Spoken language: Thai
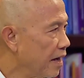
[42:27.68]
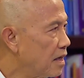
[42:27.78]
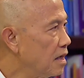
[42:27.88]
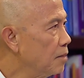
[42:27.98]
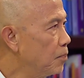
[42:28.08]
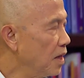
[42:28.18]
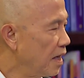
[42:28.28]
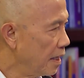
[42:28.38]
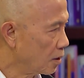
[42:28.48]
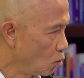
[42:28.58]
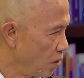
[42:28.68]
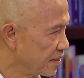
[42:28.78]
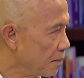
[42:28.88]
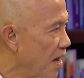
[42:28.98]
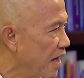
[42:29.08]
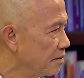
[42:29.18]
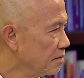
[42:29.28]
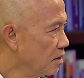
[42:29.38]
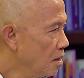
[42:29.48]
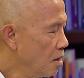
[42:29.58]
ยคือเพื่อให้ตัวเองสำคัญ
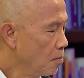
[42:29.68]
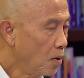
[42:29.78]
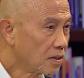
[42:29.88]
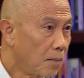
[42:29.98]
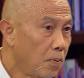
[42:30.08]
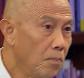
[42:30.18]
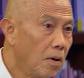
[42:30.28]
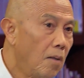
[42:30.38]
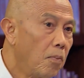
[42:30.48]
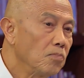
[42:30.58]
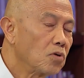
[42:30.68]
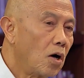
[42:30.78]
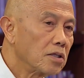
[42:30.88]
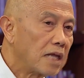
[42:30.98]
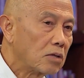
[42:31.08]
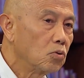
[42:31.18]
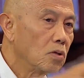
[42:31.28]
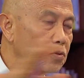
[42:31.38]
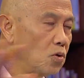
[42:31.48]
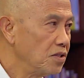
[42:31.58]
เพราะถ้าผมบอกว่าผมขอตัดทุ
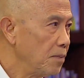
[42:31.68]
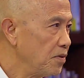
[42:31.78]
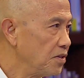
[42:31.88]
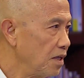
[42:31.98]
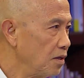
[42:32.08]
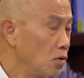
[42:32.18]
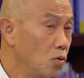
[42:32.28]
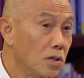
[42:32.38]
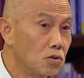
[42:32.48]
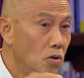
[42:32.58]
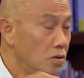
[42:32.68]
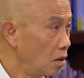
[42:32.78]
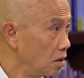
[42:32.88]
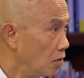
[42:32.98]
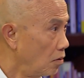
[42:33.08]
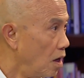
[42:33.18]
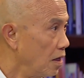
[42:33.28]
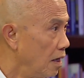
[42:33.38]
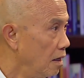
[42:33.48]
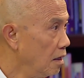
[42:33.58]
กกระทรวง 10% เนี่ยทุกกระทรวงต้องเดือดร้อน
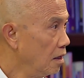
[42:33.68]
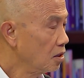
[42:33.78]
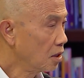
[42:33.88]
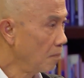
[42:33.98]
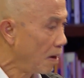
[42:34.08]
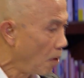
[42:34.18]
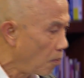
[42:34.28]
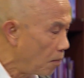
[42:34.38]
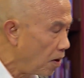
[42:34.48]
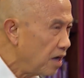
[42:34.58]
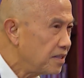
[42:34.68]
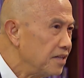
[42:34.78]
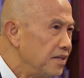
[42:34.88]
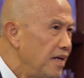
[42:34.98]
ล่ะต้องมาชี้แจงต้องมาบอกผมบอกเฮ้ยเย็น